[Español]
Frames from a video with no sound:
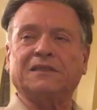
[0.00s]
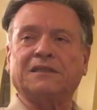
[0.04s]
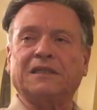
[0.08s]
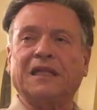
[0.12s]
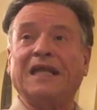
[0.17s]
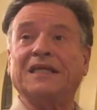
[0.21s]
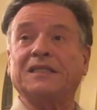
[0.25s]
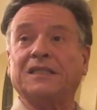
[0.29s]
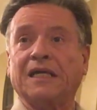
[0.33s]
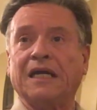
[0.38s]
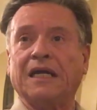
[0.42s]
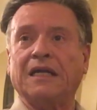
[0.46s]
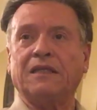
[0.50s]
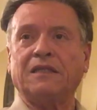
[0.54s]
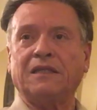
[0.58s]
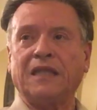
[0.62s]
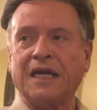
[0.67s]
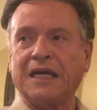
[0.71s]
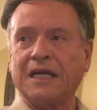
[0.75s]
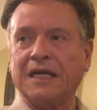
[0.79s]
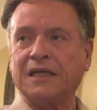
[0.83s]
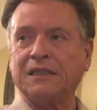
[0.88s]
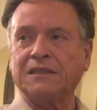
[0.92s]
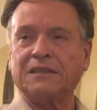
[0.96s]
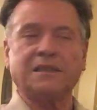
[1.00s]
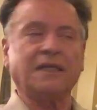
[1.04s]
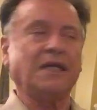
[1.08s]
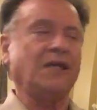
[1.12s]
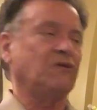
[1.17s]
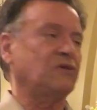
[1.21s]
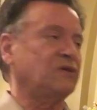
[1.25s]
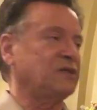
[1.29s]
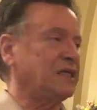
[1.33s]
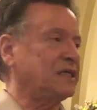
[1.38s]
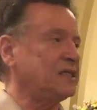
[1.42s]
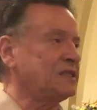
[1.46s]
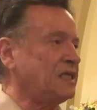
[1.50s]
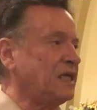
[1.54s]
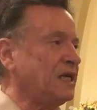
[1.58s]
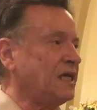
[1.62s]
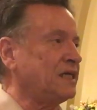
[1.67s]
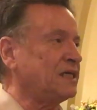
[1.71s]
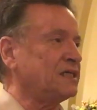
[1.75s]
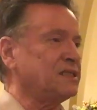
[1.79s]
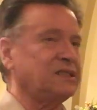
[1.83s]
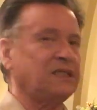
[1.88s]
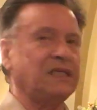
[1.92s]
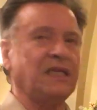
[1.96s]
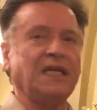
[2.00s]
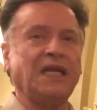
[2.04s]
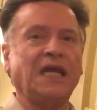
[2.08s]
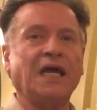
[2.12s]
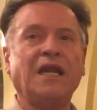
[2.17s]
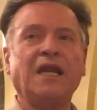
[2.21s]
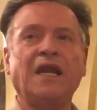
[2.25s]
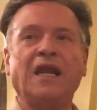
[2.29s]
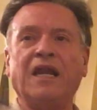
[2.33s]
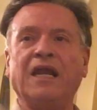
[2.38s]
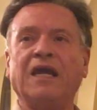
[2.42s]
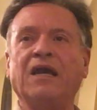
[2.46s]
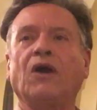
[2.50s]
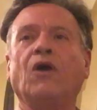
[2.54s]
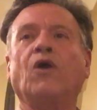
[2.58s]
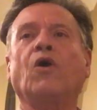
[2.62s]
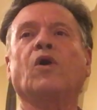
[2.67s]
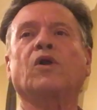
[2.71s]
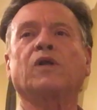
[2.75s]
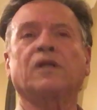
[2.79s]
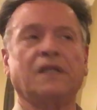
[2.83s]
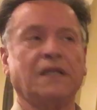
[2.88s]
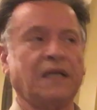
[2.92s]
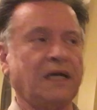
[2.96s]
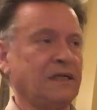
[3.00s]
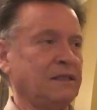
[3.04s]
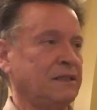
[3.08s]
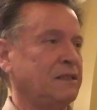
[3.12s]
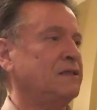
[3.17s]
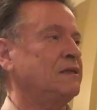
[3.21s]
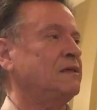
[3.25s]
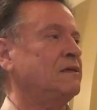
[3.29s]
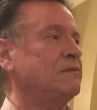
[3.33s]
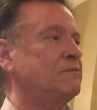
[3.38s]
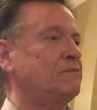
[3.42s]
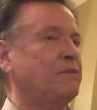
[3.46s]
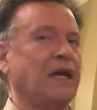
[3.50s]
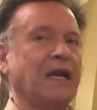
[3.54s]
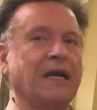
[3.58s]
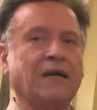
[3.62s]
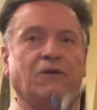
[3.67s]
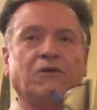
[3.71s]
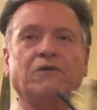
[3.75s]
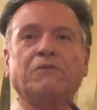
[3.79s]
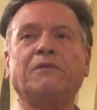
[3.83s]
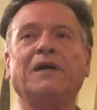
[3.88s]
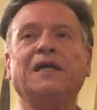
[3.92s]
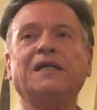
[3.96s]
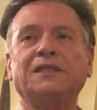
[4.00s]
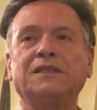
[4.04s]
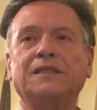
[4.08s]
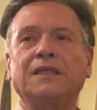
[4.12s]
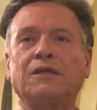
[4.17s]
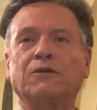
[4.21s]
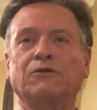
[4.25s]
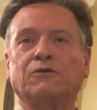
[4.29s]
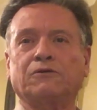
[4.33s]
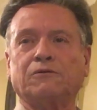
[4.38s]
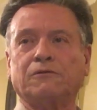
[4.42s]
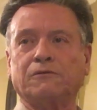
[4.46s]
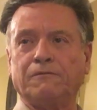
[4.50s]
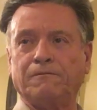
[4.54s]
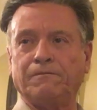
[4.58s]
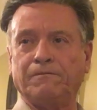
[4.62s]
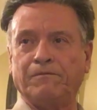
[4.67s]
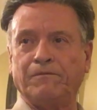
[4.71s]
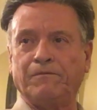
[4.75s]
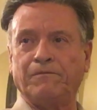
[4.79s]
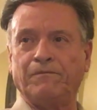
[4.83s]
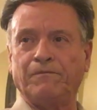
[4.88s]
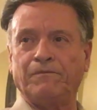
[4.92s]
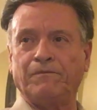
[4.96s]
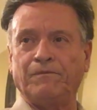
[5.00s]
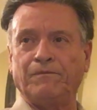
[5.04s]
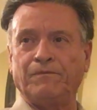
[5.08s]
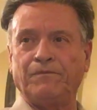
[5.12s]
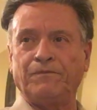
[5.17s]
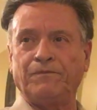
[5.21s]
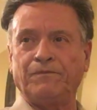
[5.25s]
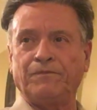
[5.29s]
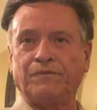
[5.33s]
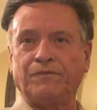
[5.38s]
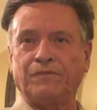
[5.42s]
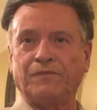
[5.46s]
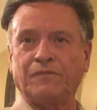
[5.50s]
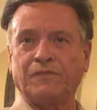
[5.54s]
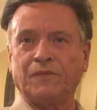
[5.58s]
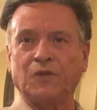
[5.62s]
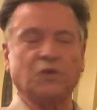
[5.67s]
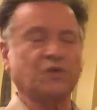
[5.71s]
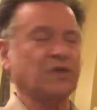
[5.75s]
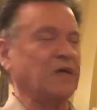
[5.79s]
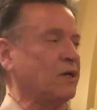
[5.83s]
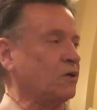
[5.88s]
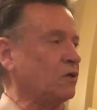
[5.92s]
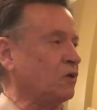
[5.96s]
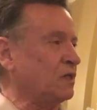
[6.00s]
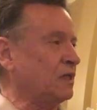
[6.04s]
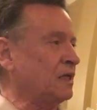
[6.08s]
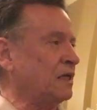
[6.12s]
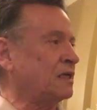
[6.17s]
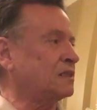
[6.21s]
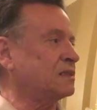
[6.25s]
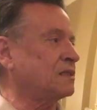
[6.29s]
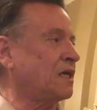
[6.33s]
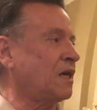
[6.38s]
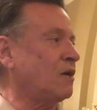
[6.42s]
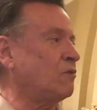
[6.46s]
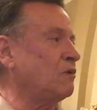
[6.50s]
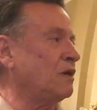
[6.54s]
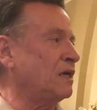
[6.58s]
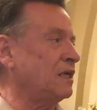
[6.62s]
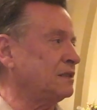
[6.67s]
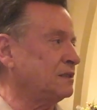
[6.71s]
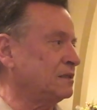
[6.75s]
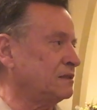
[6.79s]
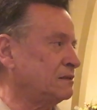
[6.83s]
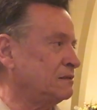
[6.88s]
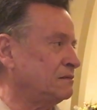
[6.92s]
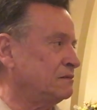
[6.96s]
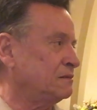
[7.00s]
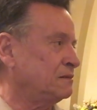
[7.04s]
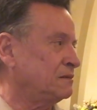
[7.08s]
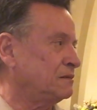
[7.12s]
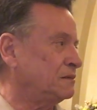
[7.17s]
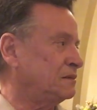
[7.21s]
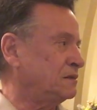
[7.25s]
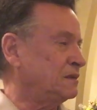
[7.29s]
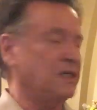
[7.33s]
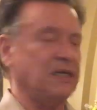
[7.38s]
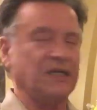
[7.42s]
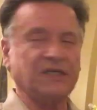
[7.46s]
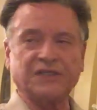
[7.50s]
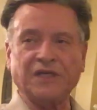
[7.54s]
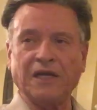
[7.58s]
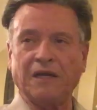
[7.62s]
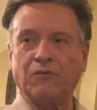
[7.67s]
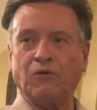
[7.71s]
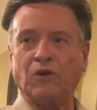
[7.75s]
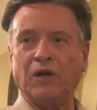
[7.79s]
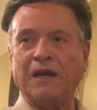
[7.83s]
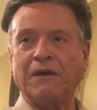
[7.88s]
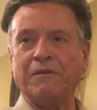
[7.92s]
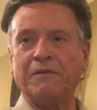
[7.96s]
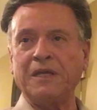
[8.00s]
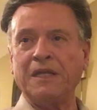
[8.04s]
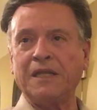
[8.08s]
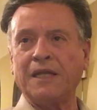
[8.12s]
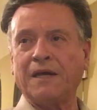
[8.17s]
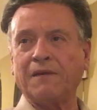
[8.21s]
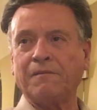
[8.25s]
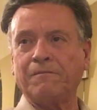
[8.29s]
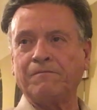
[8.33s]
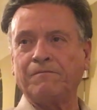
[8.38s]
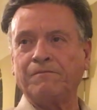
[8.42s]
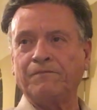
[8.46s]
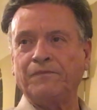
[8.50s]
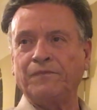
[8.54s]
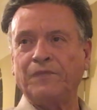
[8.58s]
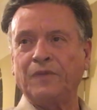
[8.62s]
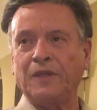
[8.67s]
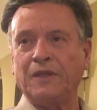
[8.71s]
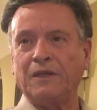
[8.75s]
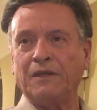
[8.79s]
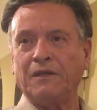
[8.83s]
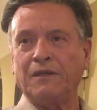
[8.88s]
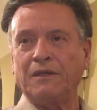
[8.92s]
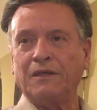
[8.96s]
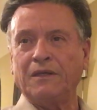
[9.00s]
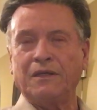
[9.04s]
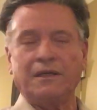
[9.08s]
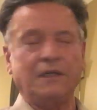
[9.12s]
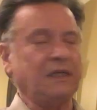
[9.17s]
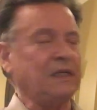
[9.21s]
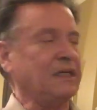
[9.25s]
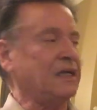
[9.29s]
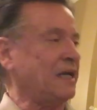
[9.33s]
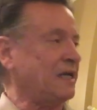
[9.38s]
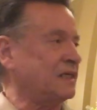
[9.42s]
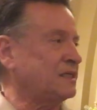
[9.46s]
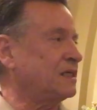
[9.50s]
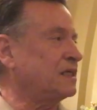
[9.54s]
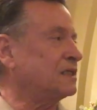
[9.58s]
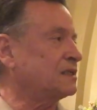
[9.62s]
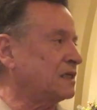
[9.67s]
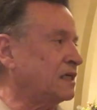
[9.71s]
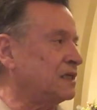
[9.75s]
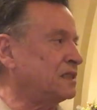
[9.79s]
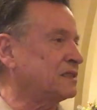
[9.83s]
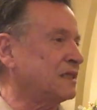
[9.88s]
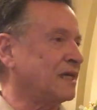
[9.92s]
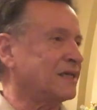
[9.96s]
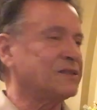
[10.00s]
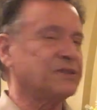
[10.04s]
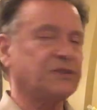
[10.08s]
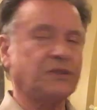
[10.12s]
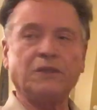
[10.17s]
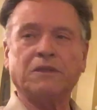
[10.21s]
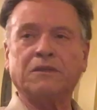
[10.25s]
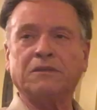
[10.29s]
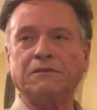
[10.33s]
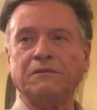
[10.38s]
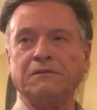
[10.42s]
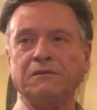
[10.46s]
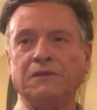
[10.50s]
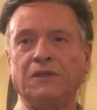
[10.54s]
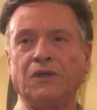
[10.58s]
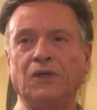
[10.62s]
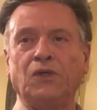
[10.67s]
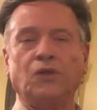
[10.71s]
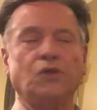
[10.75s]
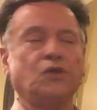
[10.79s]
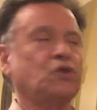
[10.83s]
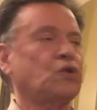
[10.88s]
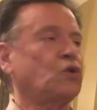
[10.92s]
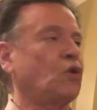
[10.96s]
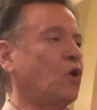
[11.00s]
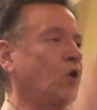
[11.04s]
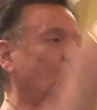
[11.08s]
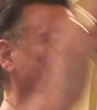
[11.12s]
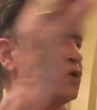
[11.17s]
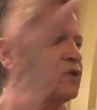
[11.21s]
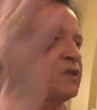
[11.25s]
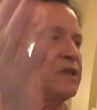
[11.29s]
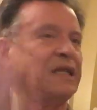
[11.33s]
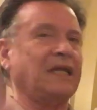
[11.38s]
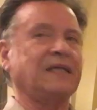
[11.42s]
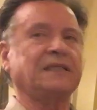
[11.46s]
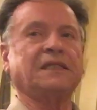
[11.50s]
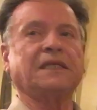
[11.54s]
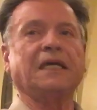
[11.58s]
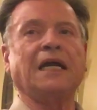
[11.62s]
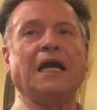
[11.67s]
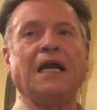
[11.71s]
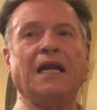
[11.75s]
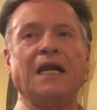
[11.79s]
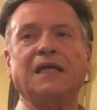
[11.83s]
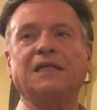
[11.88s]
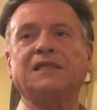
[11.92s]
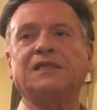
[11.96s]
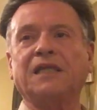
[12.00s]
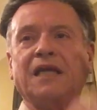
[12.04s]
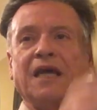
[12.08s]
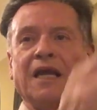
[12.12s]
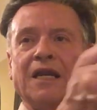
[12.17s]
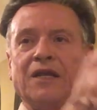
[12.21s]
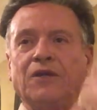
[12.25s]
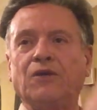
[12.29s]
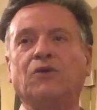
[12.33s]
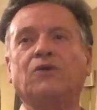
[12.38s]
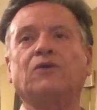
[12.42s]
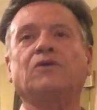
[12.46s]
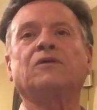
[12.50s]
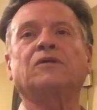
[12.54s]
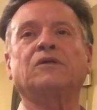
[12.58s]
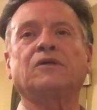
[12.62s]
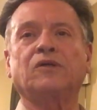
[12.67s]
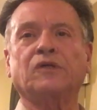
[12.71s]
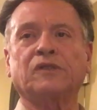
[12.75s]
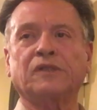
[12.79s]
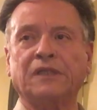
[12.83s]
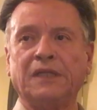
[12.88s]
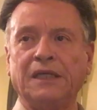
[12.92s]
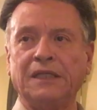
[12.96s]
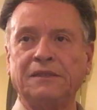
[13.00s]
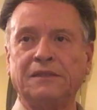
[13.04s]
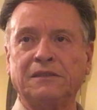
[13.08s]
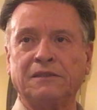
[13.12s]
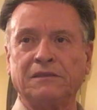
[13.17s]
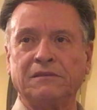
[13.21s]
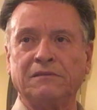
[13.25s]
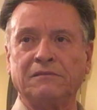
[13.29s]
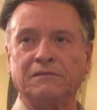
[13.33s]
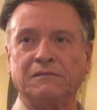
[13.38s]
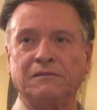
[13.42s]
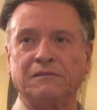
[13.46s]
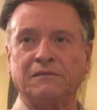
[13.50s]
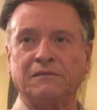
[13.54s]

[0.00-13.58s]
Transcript: tlaxcaltecas que los aztecas tenían en engorda para comérselos. Los sacó de las jaulas y les salvó la vida. Y gracias a esa acción, todo Tlaxcala se alió con Cortés.